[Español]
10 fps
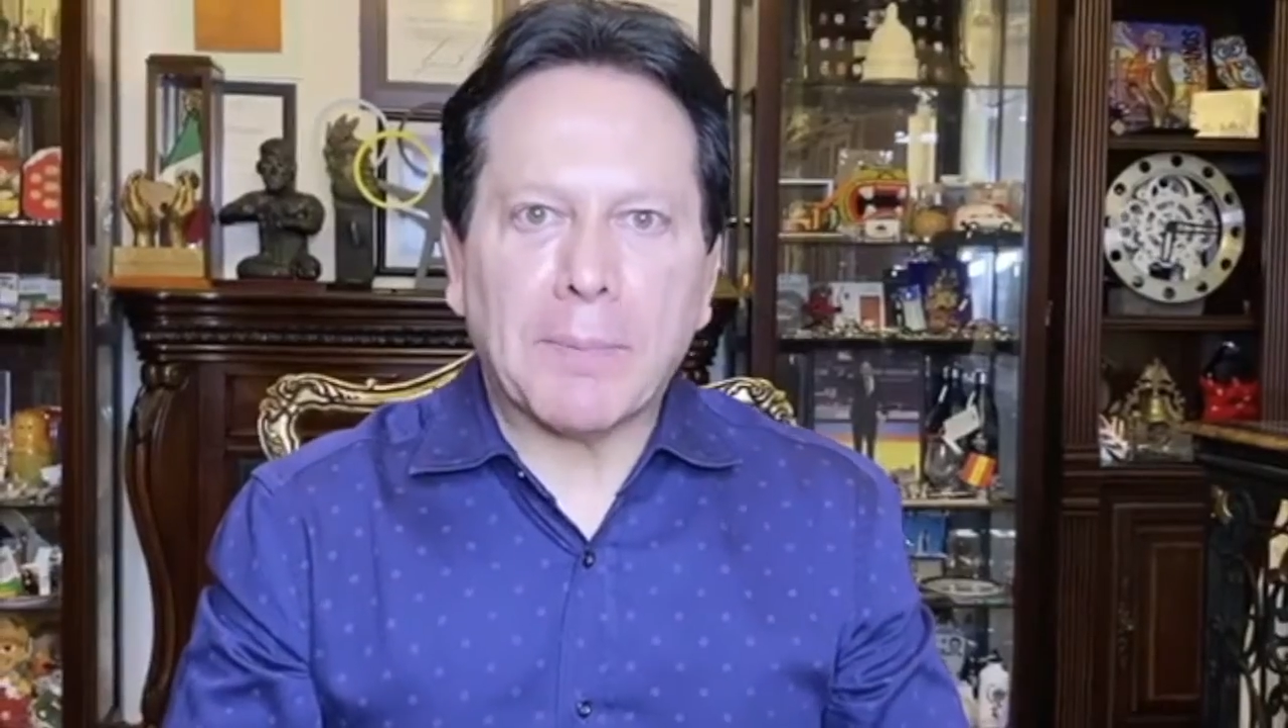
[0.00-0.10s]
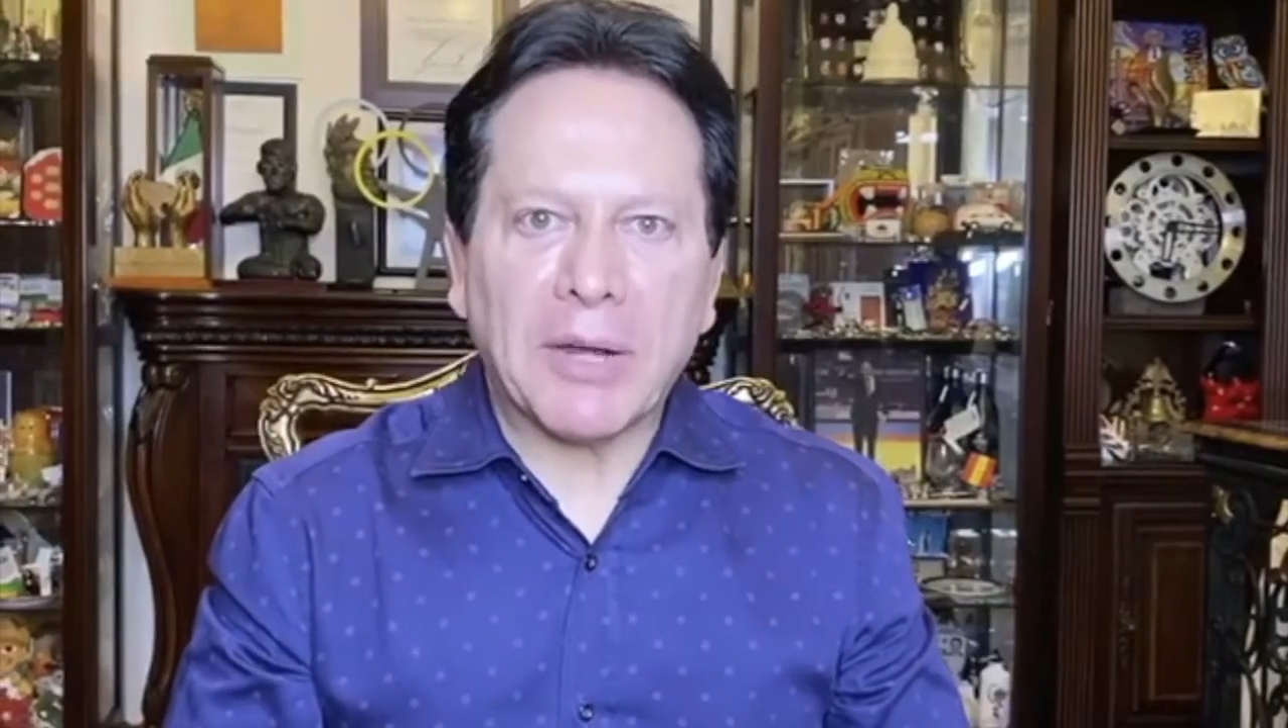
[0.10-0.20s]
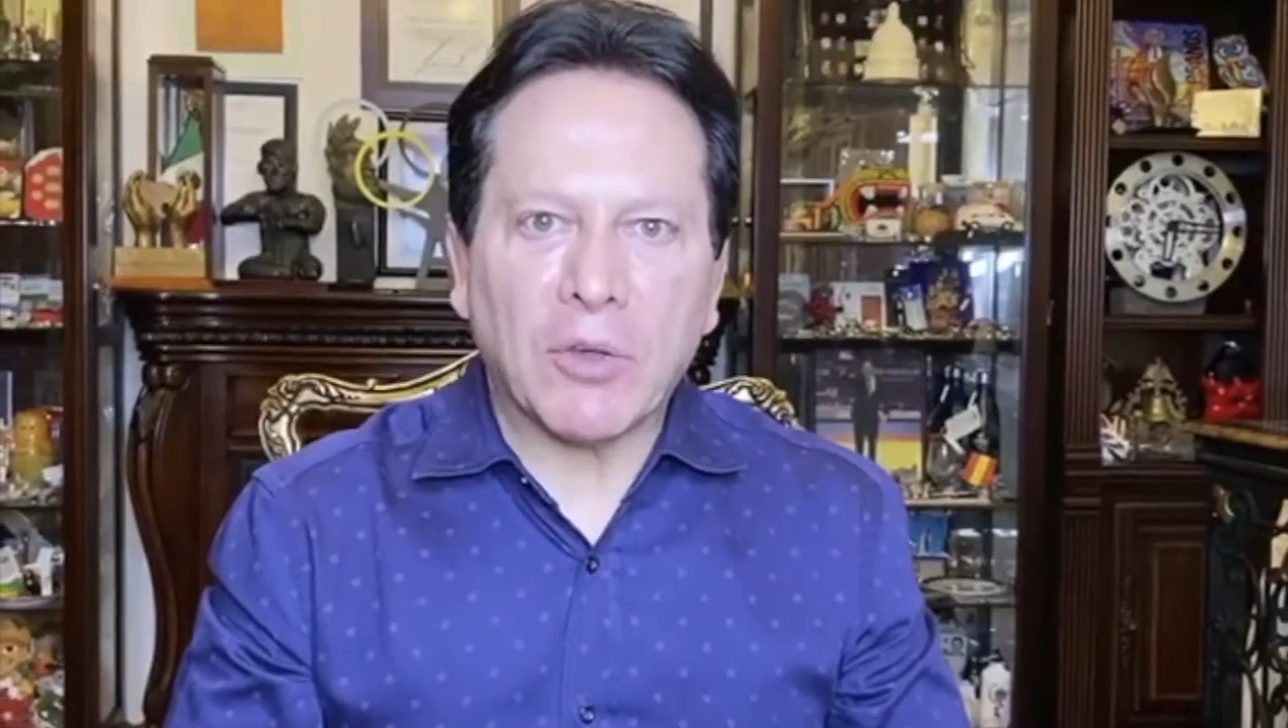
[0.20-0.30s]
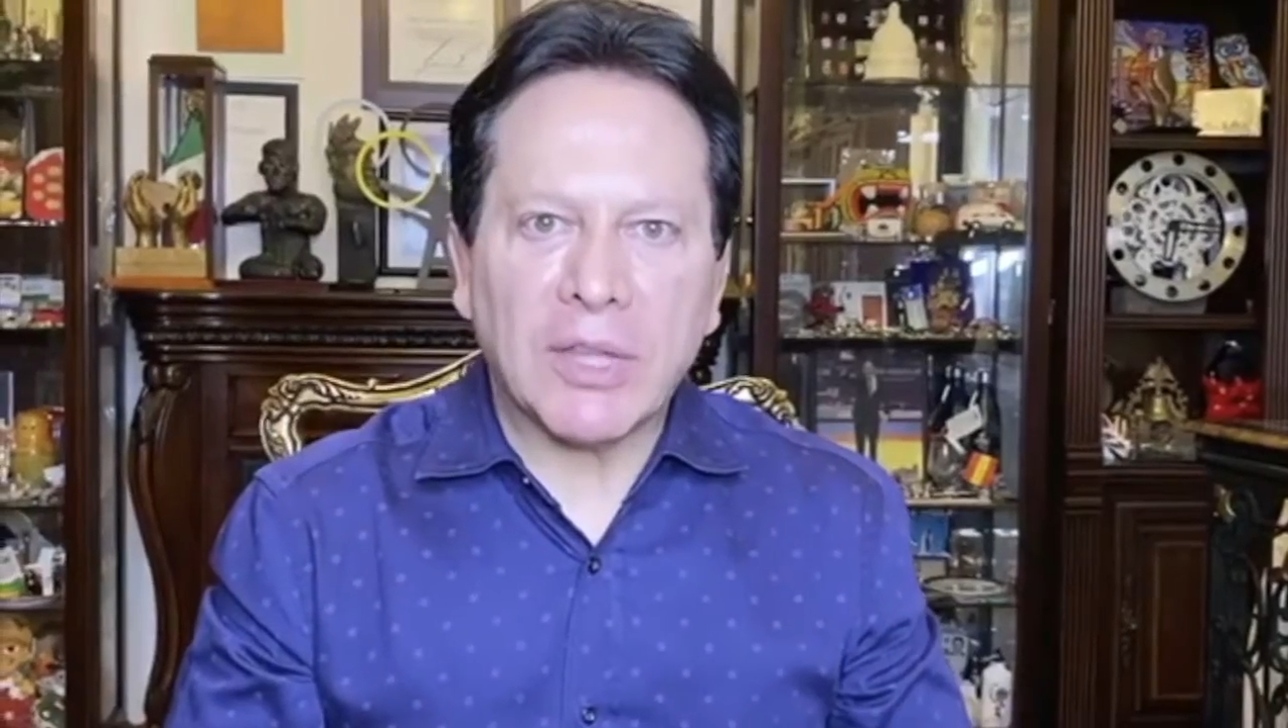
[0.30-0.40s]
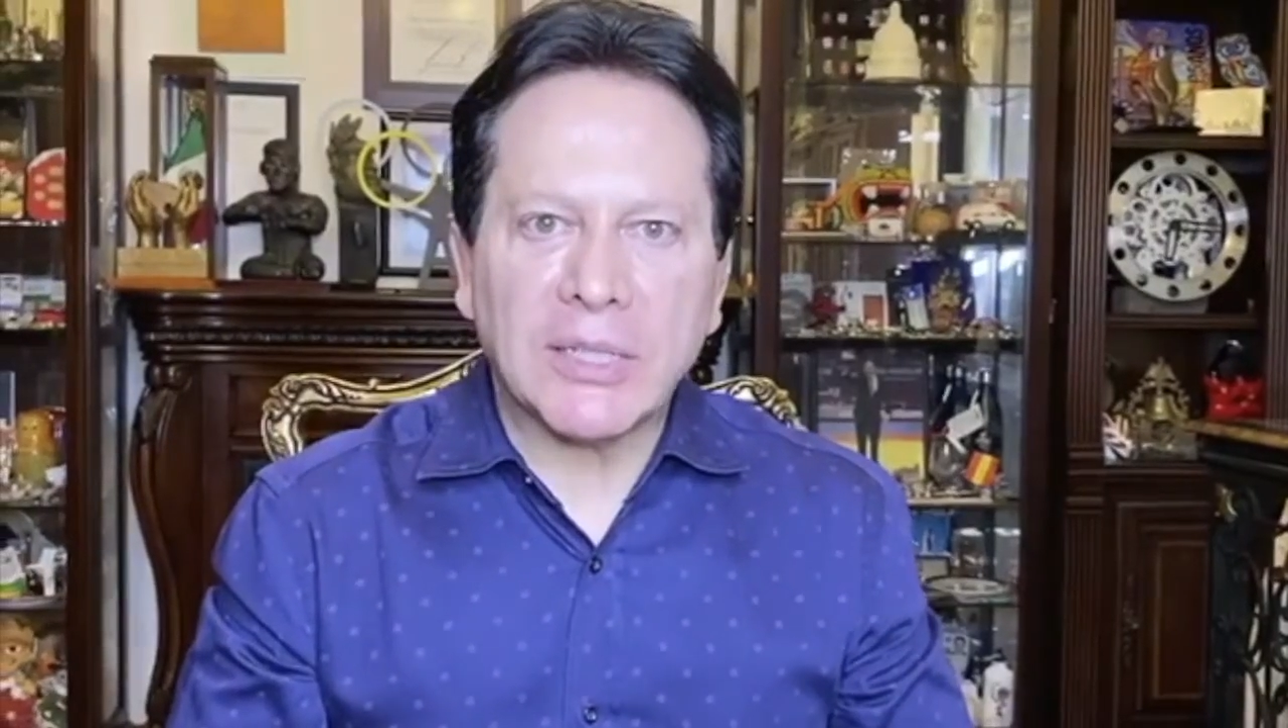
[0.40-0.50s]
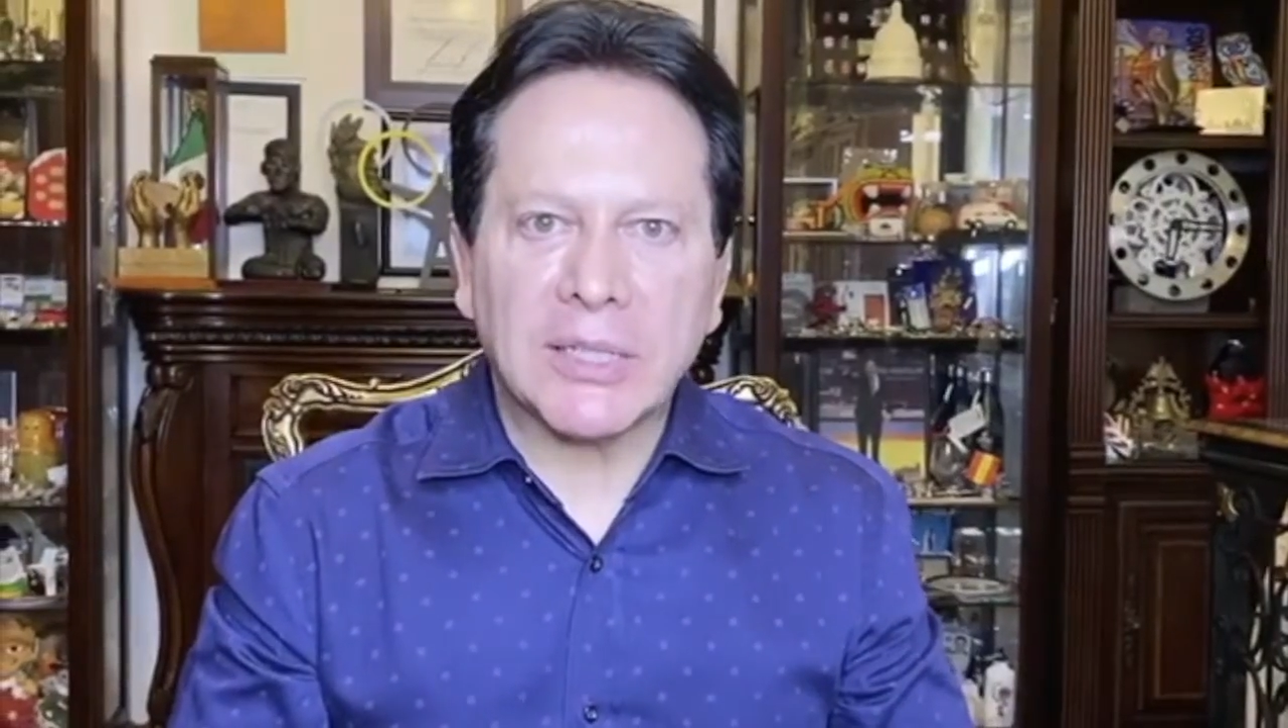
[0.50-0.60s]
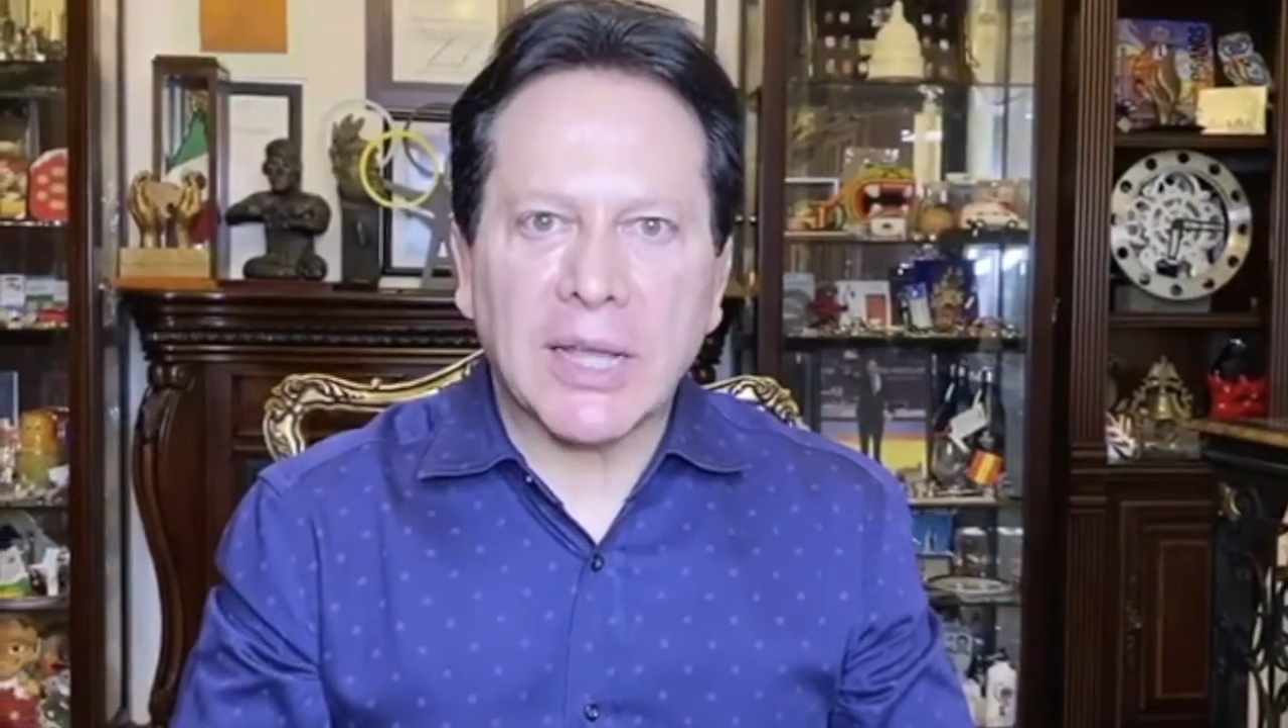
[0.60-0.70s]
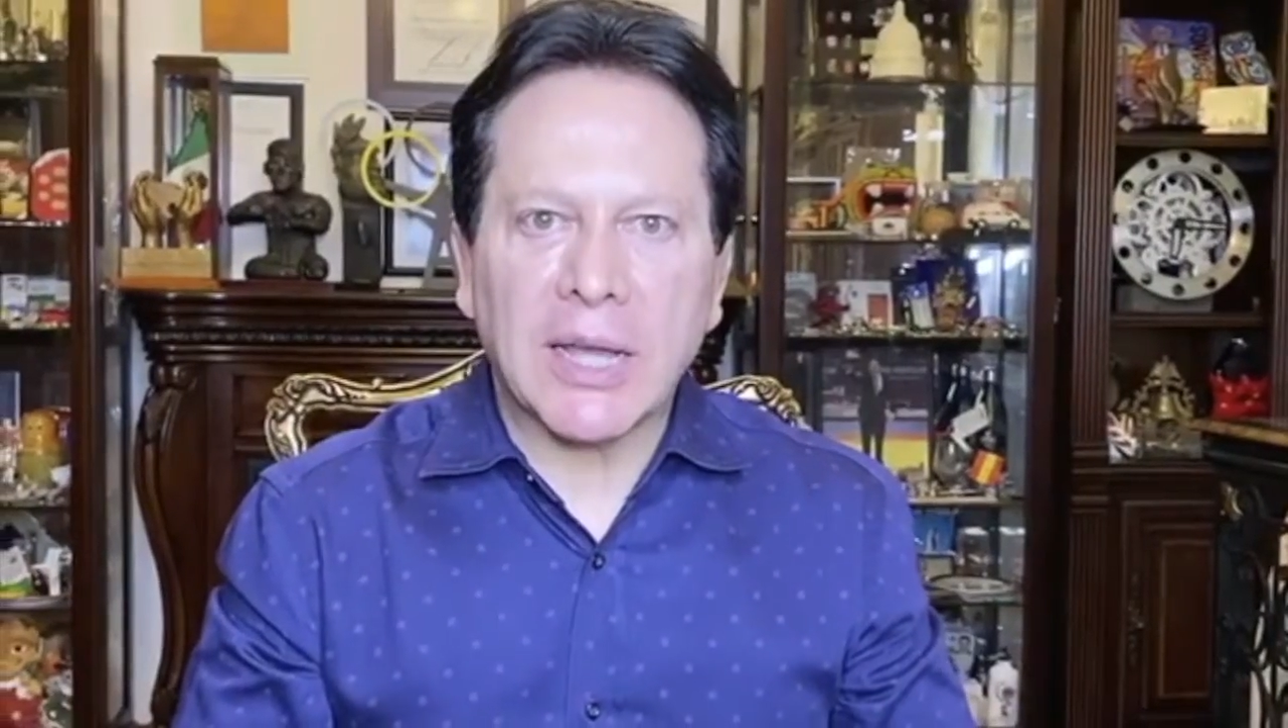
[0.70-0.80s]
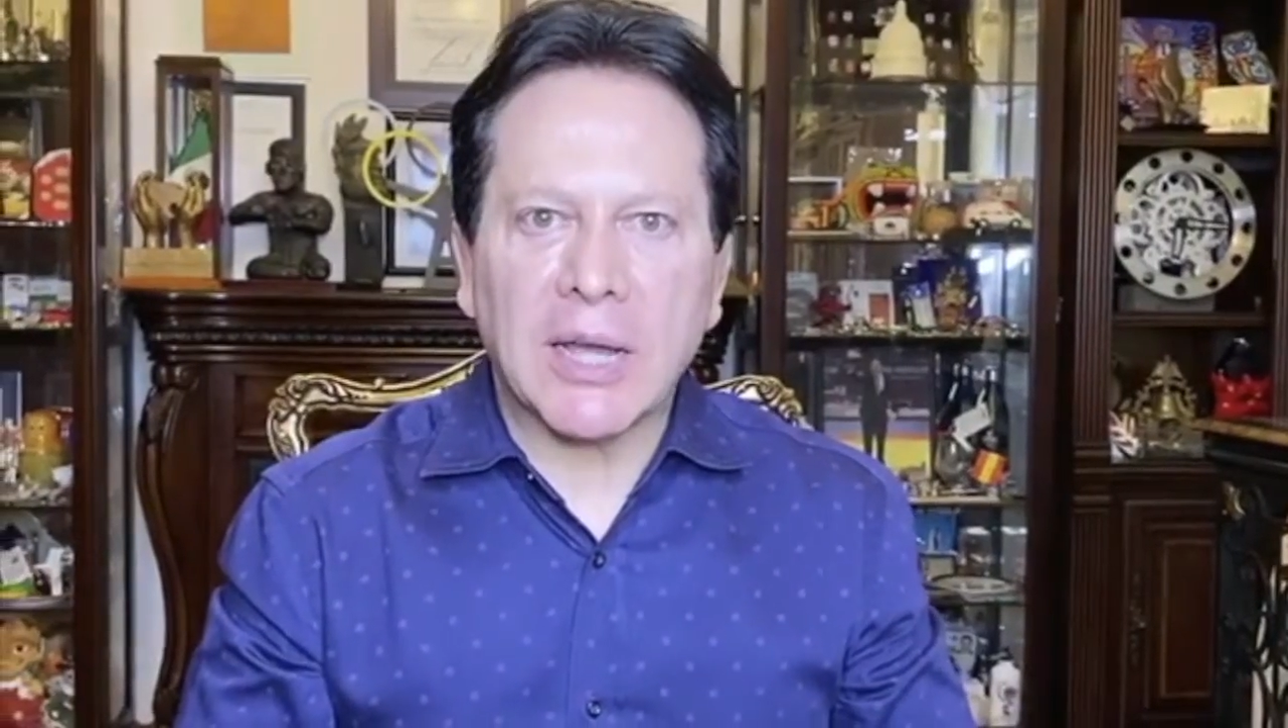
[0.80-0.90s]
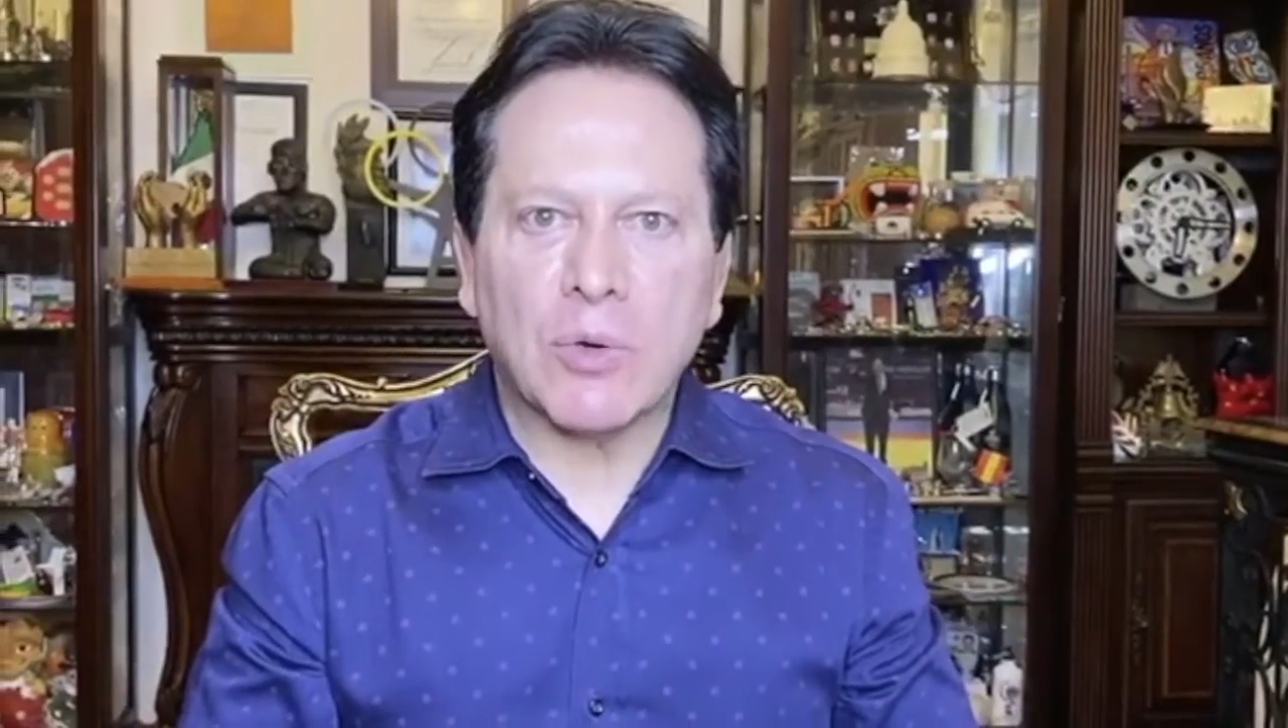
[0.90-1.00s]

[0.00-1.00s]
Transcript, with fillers: periodista